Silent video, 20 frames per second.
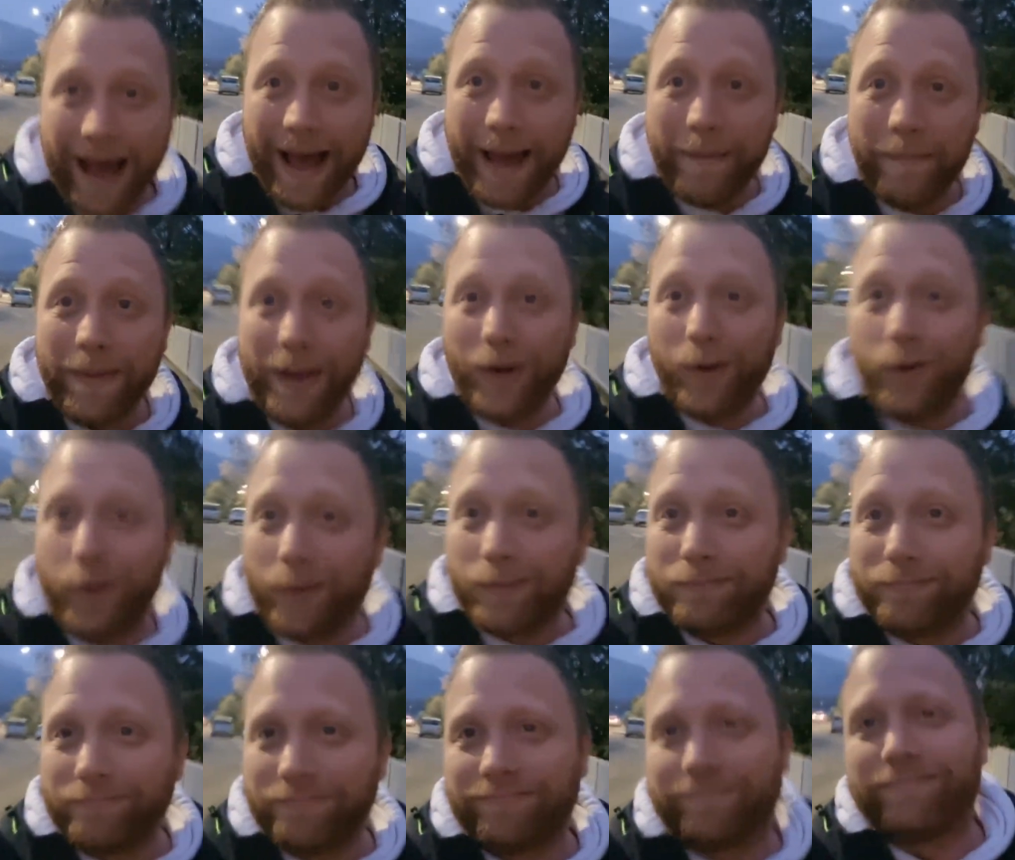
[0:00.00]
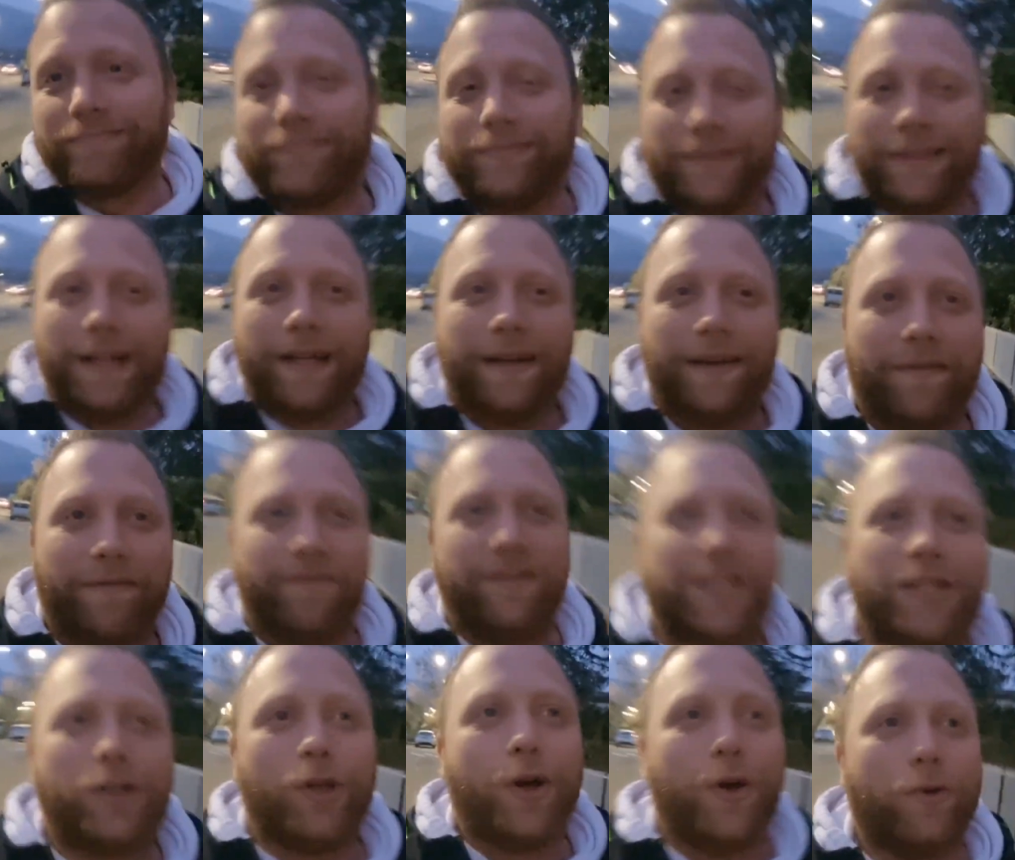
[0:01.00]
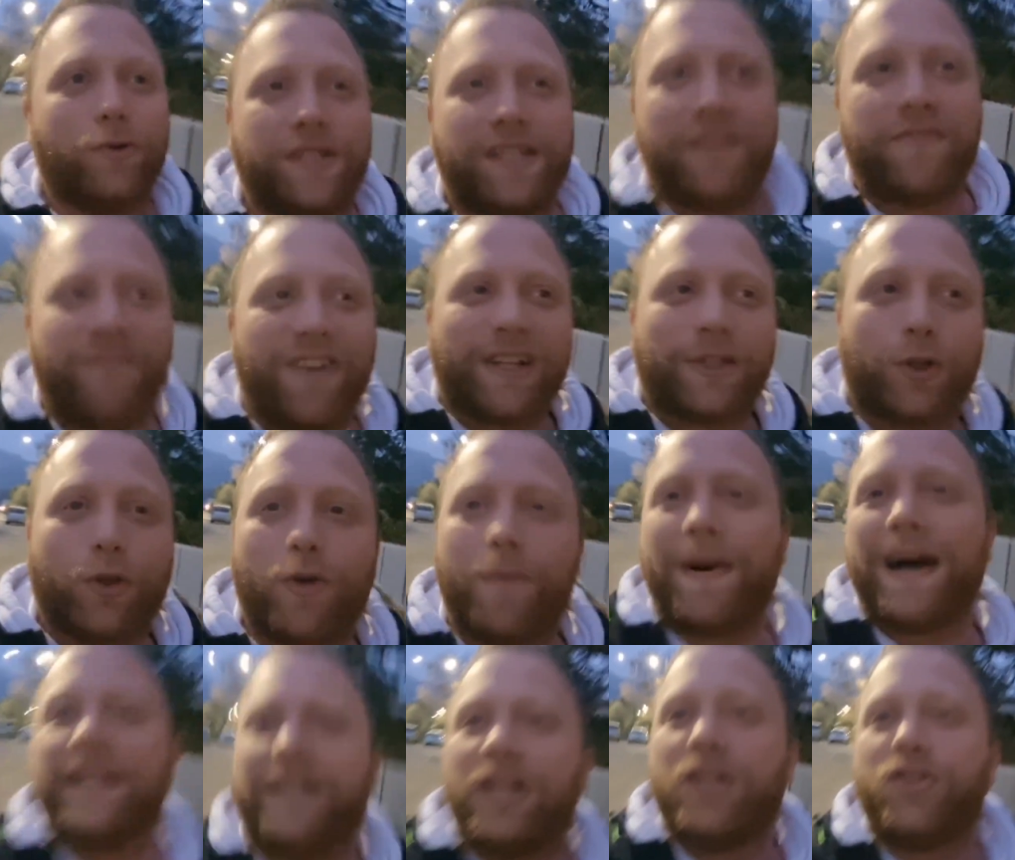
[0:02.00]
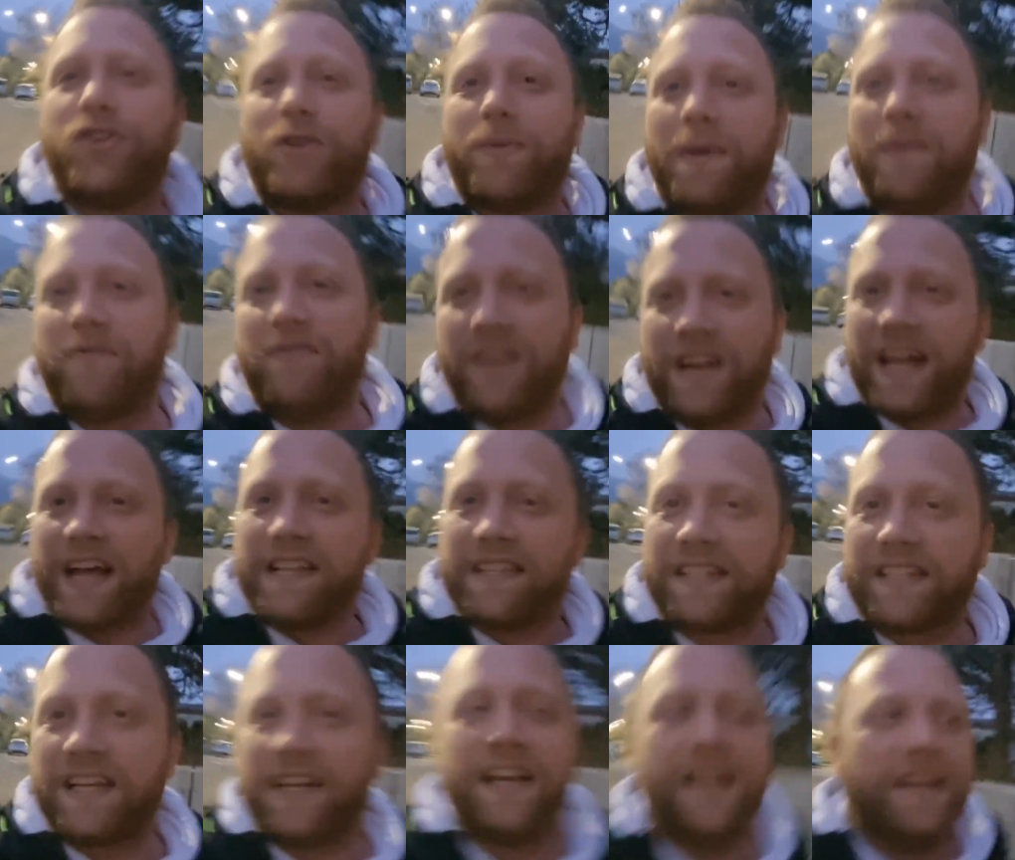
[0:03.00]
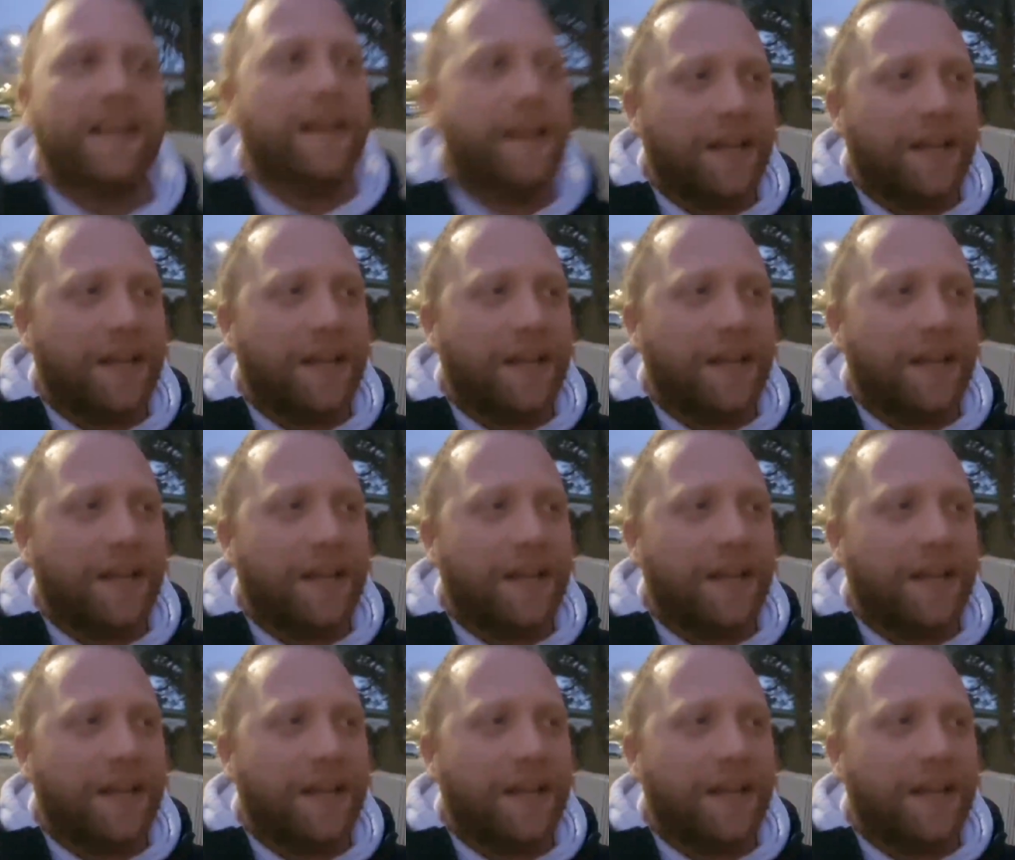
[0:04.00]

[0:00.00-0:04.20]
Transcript: Eh, almeno, eh, visto che non si è fatto domanda in giro per Firenze,